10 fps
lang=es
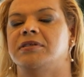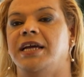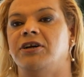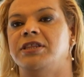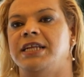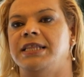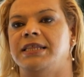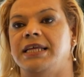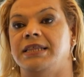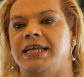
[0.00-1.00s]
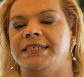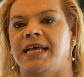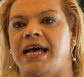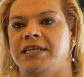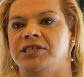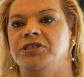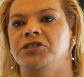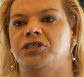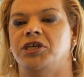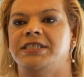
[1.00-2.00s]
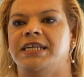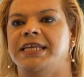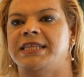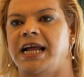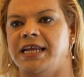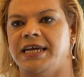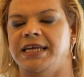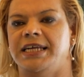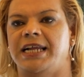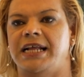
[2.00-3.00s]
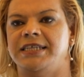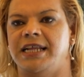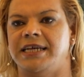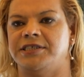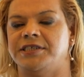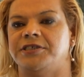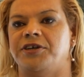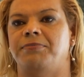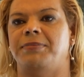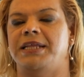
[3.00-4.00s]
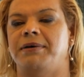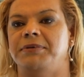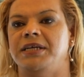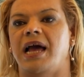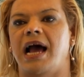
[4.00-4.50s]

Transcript: tengo 33 años, soy secretaria general de la Asociación Panambí.